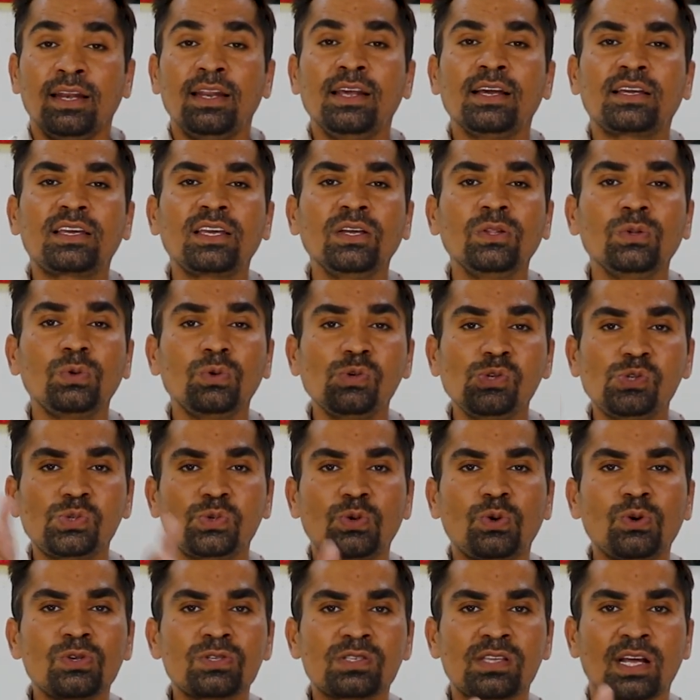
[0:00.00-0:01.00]
लेकिन
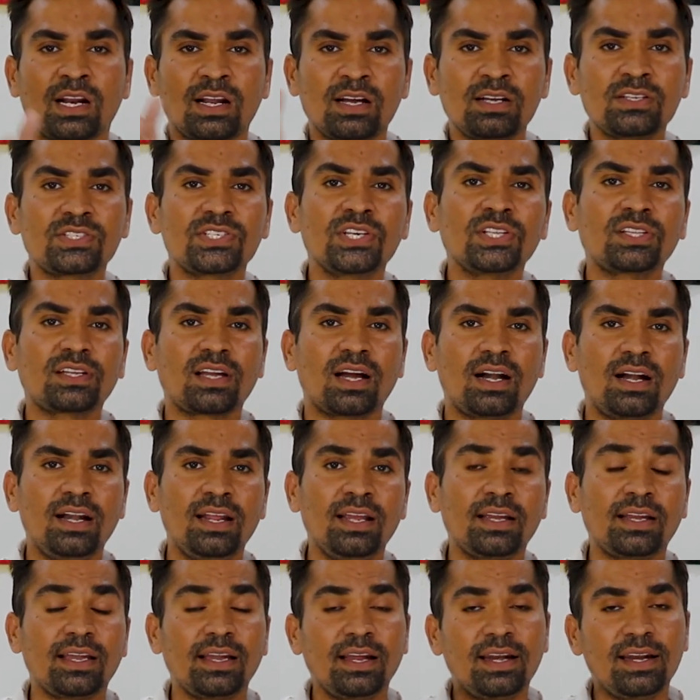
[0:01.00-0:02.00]
उसको संरक्षित
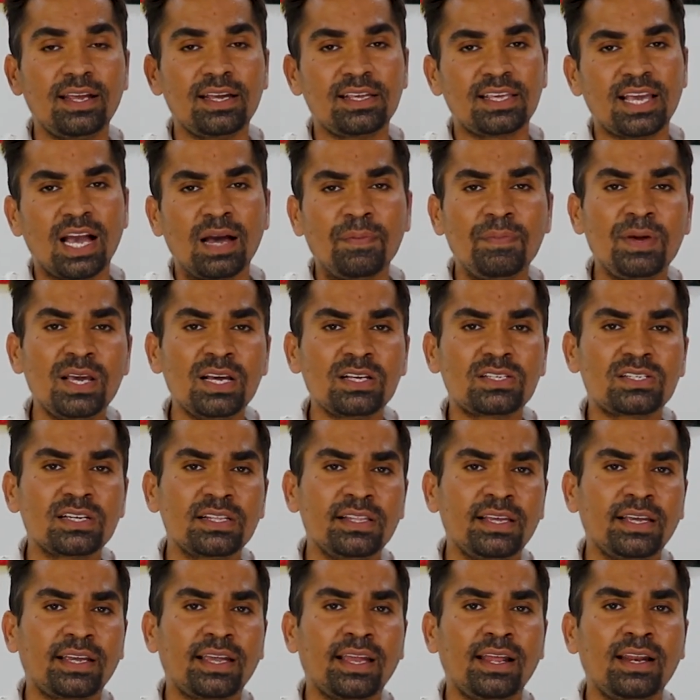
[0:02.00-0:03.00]
करने के लिए या
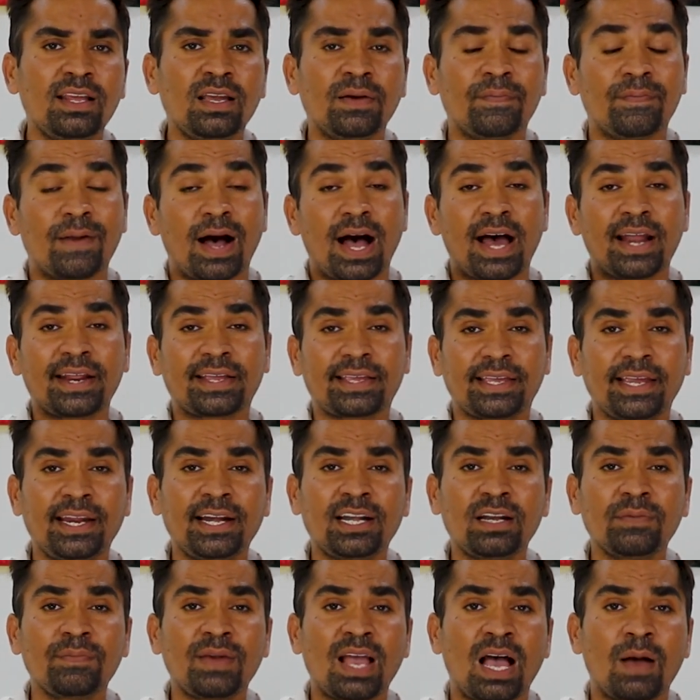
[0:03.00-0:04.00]
बेचने के लिए
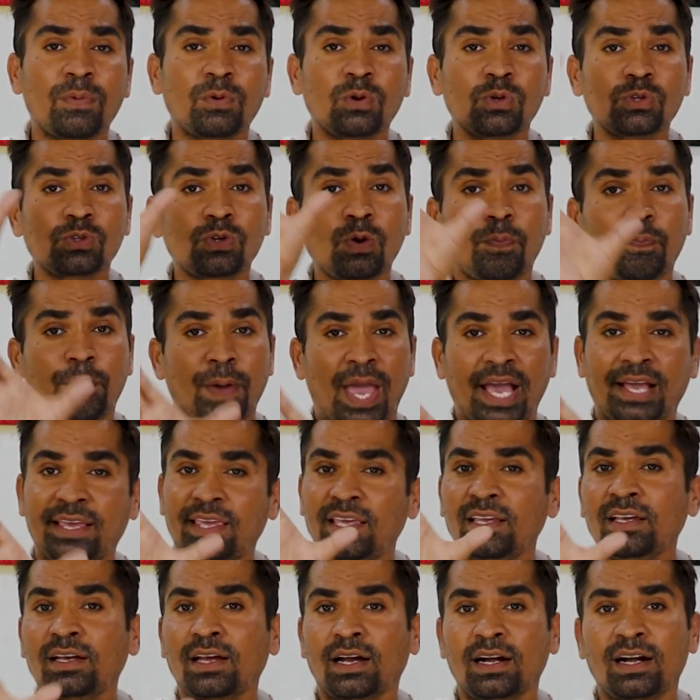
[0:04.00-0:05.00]
मार्केट में आपको उसको
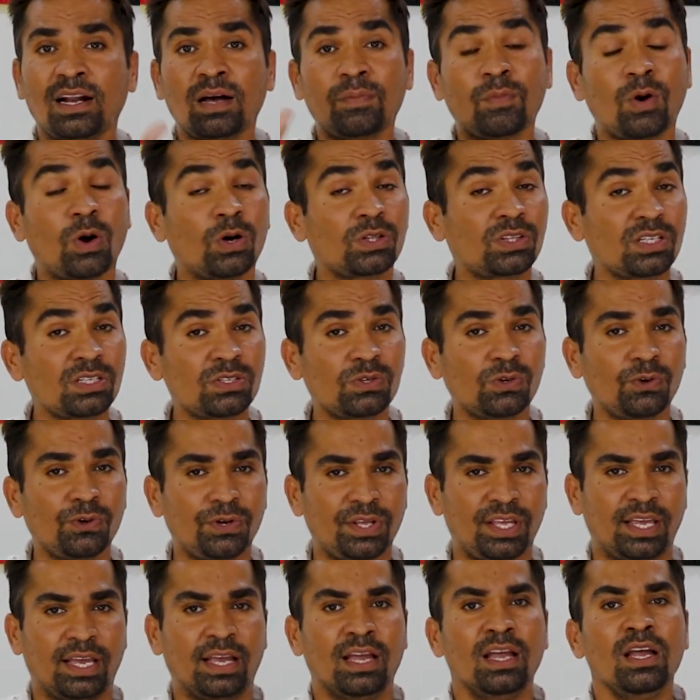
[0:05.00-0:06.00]
पैकिंग करना बहुत ही
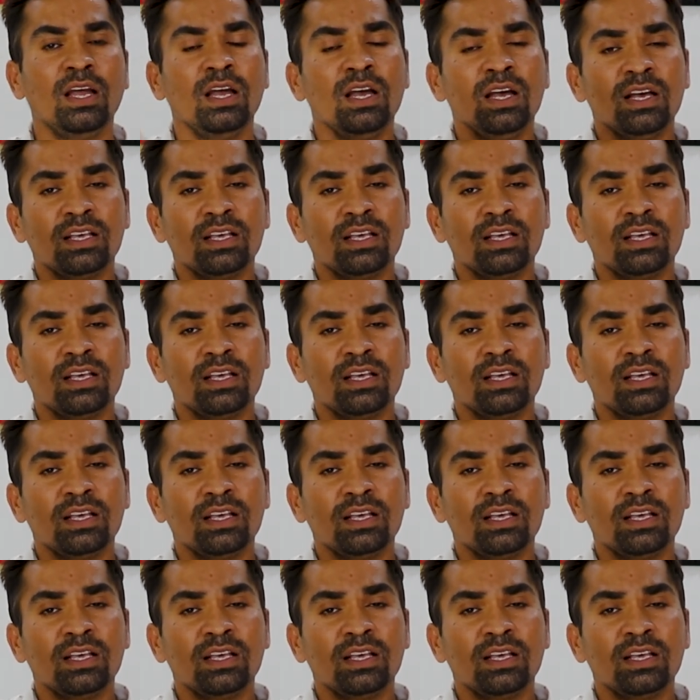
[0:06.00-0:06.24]
जरूरी है